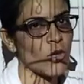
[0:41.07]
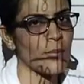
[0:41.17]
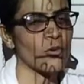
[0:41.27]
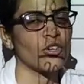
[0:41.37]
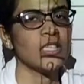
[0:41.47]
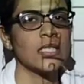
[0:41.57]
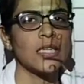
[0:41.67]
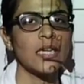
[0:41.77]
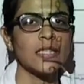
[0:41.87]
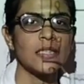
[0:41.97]
तो आपको
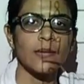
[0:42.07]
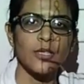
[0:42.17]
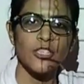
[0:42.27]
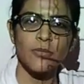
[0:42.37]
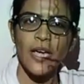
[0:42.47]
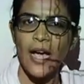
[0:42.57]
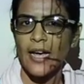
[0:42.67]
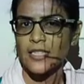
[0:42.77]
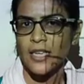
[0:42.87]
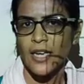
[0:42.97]
इजीली समझ में
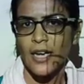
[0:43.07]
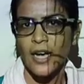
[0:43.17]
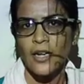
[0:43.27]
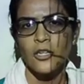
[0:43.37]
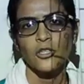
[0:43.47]
आ जाएगा